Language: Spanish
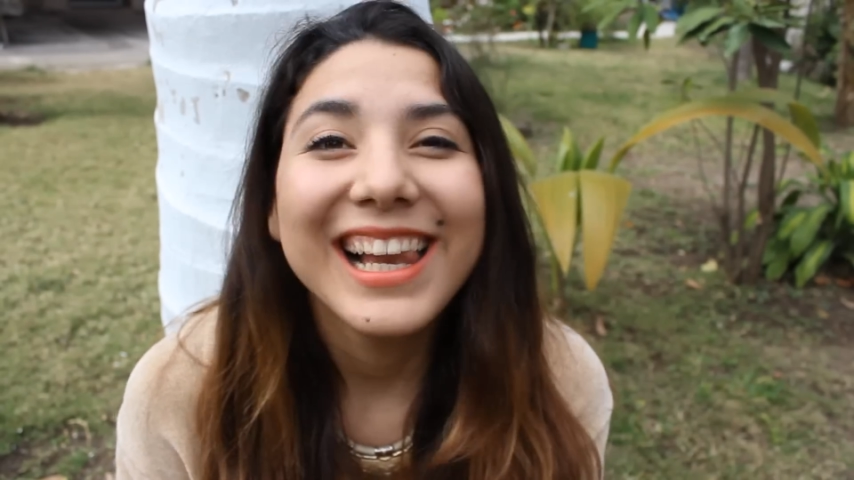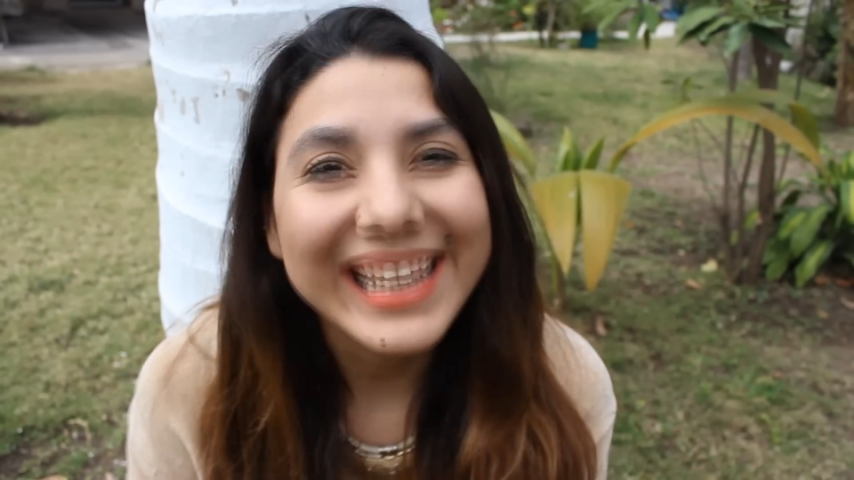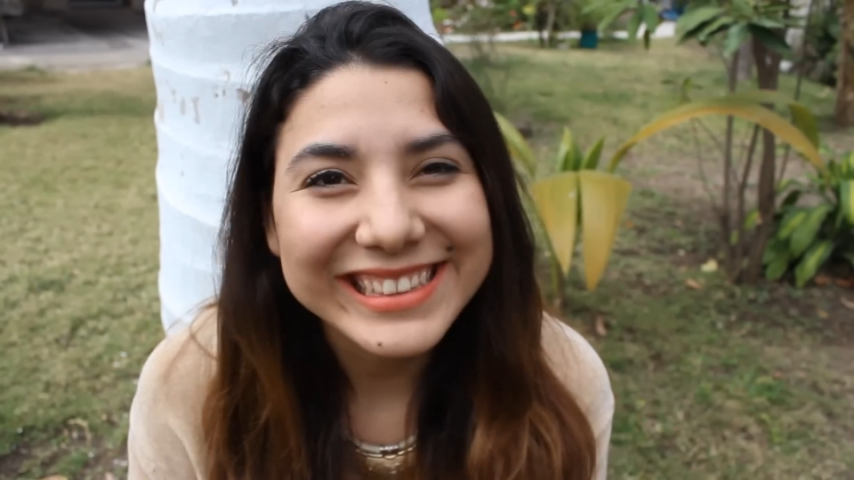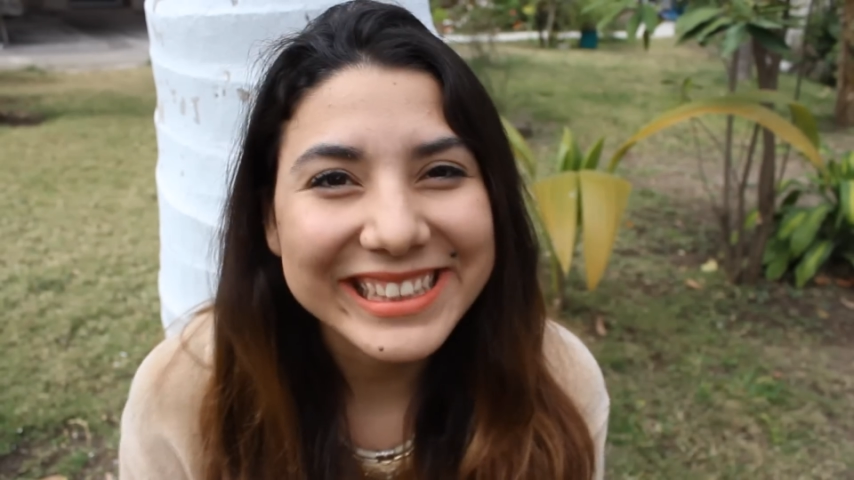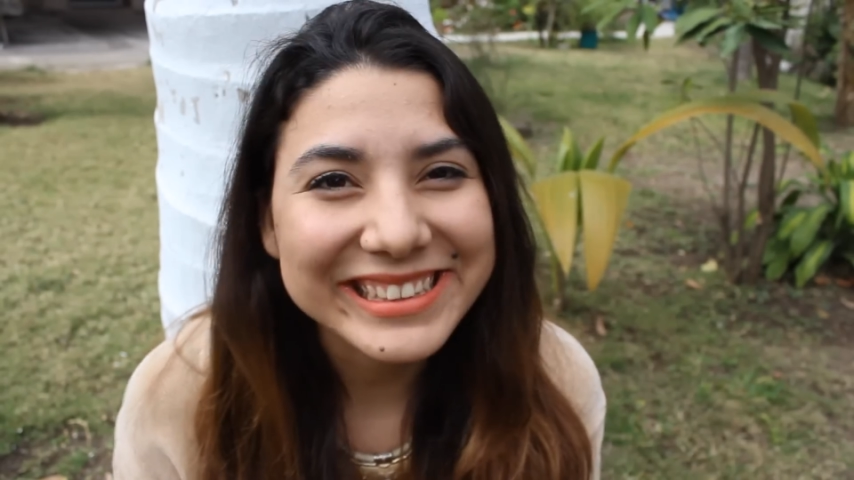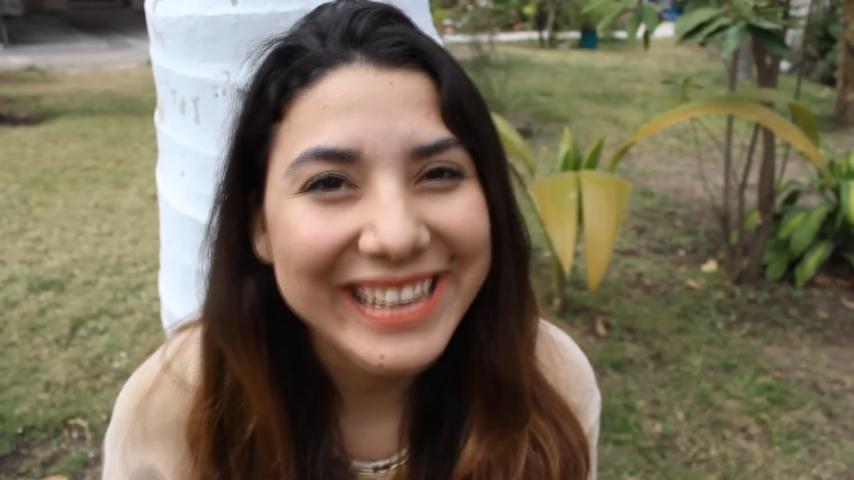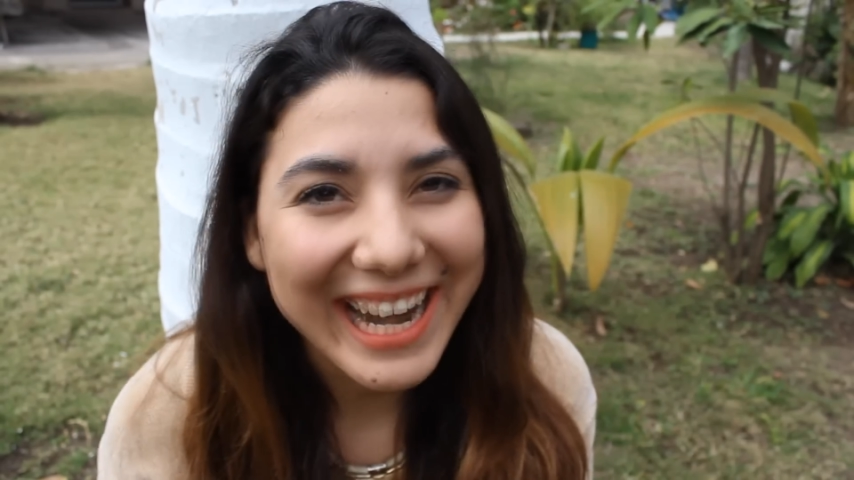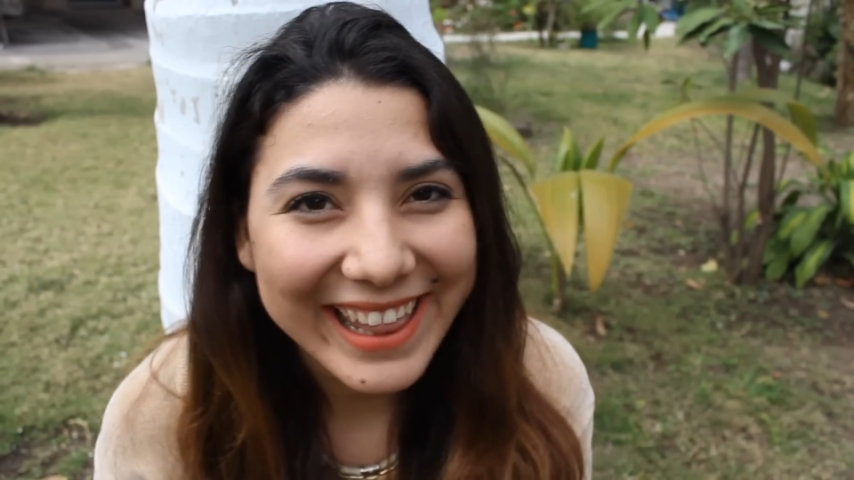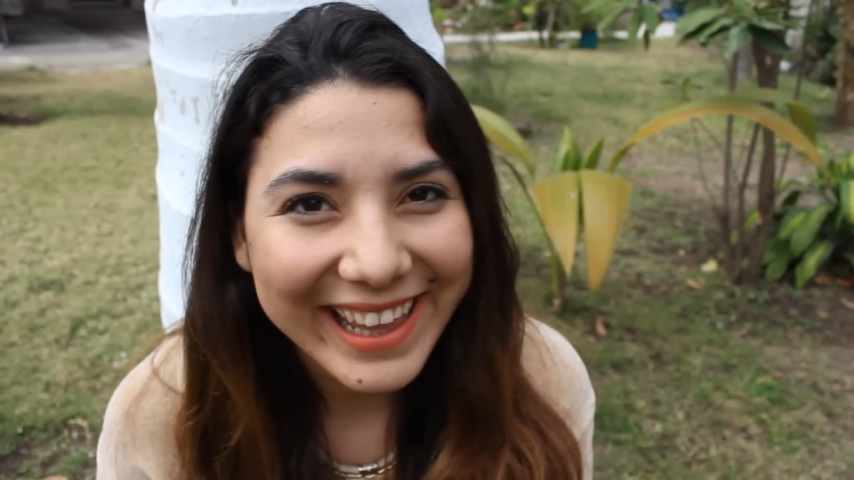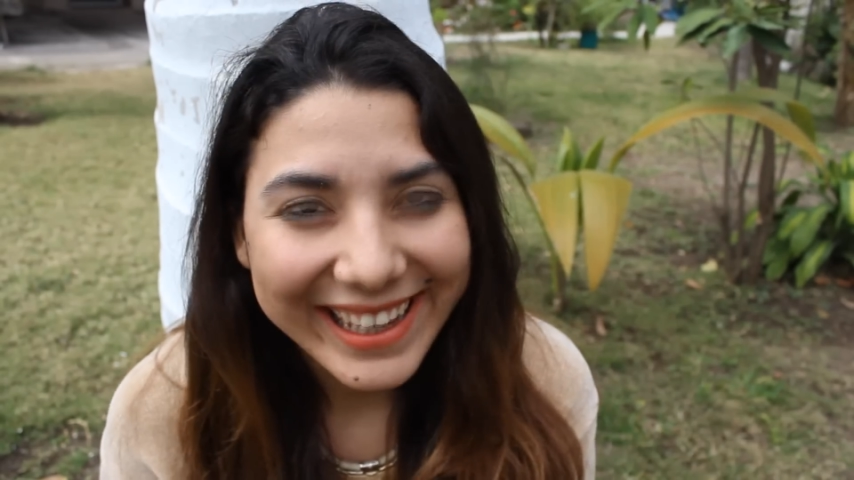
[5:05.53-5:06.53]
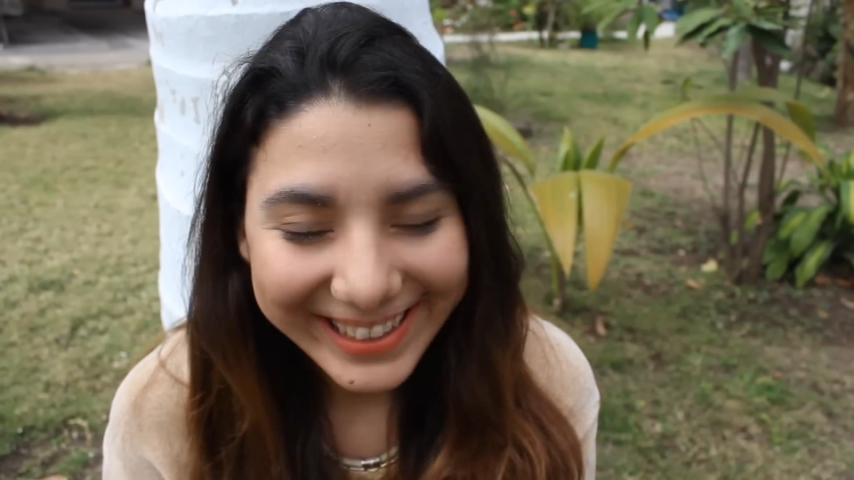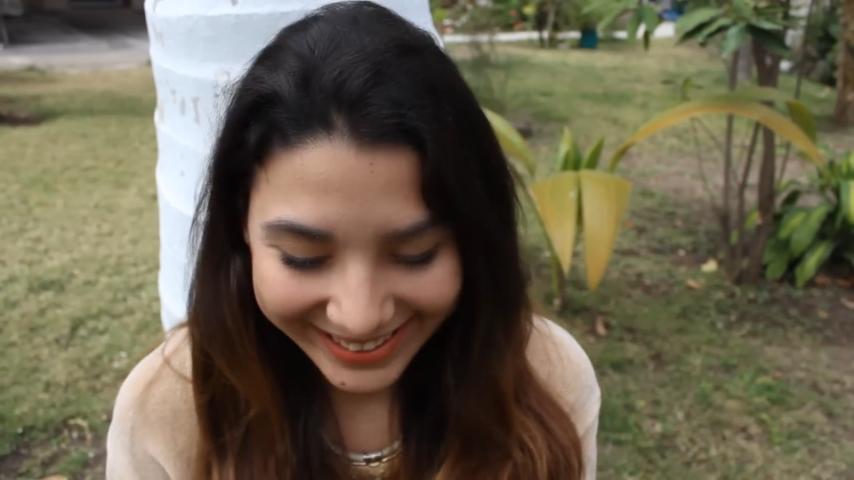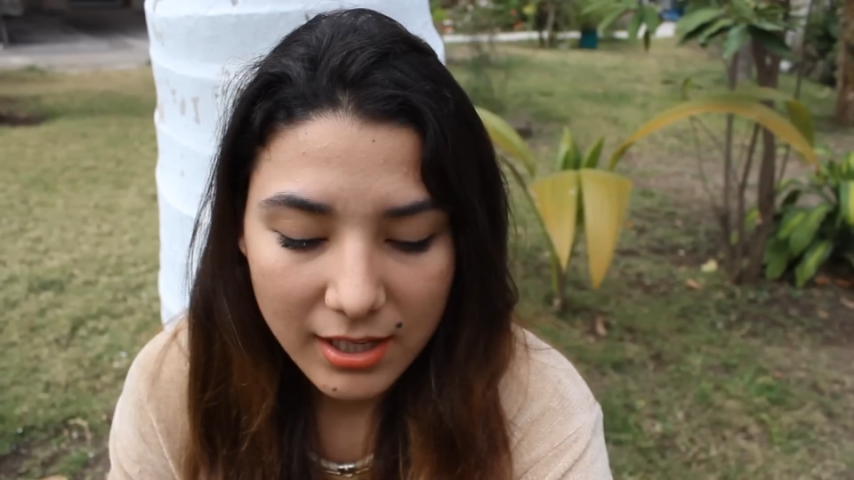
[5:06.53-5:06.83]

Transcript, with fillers: Liz Estrada,